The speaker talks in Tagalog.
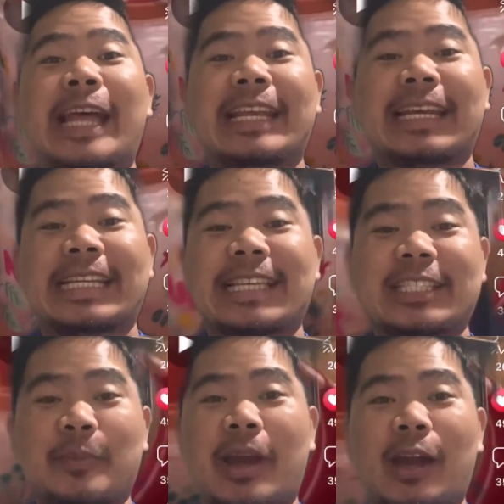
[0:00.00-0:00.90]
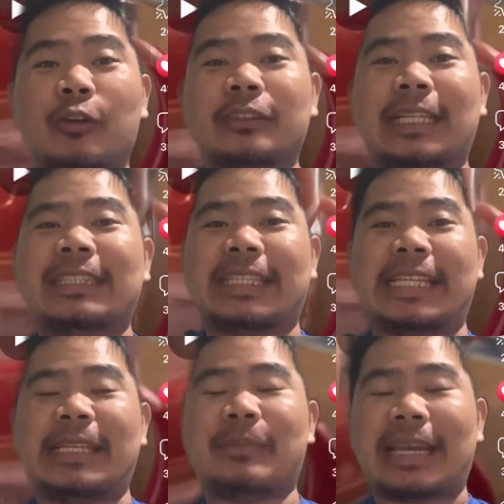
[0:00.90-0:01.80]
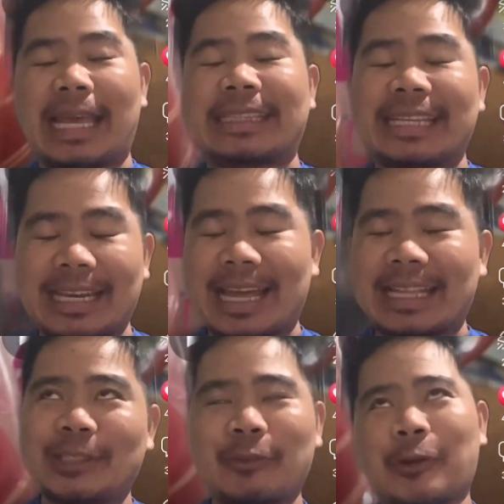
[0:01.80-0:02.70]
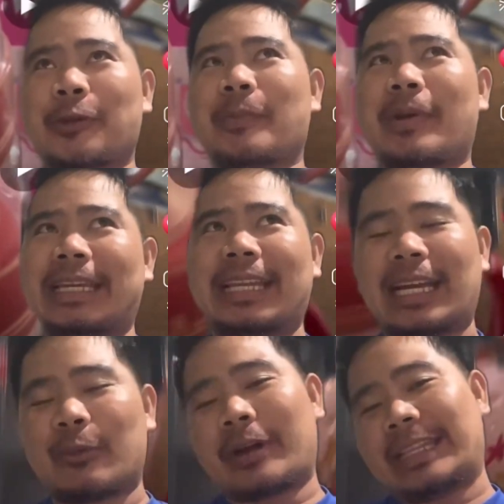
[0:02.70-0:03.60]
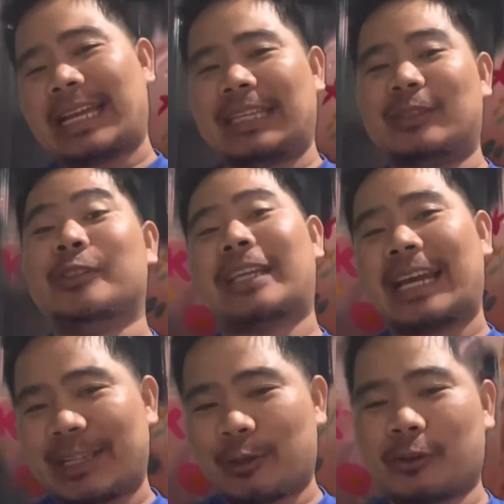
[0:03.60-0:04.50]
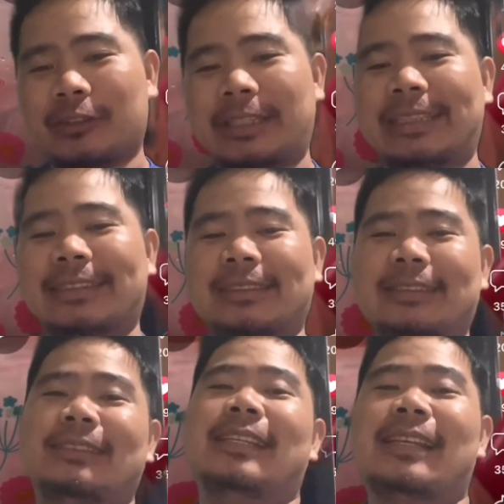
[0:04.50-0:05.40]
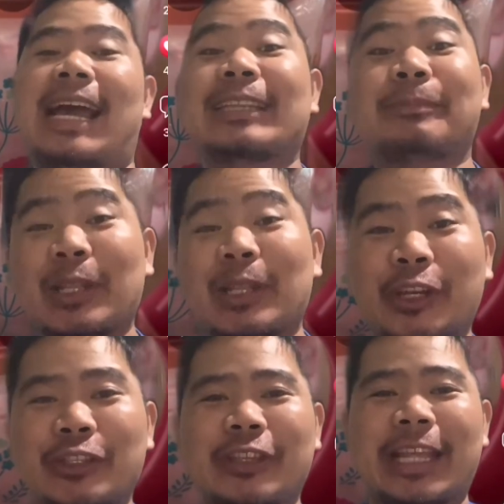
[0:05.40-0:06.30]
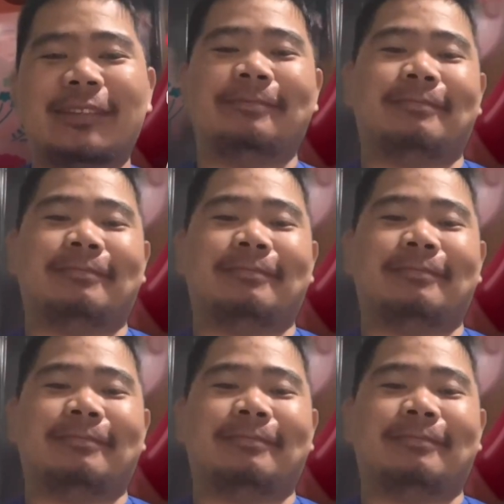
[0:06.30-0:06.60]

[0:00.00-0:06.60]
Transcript: tayo ng isa sa mga content ni Manay. Tingnan natin kung ano yung mga ginagawa niya doon sa kanyang content. At panoorin niyo din